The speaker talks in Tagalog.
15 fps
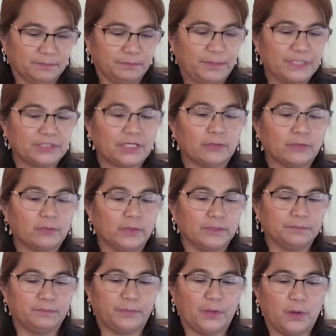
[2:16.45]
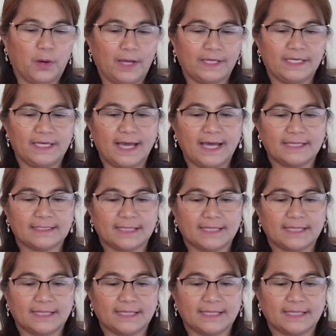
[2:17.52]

Picture world po. Ayan.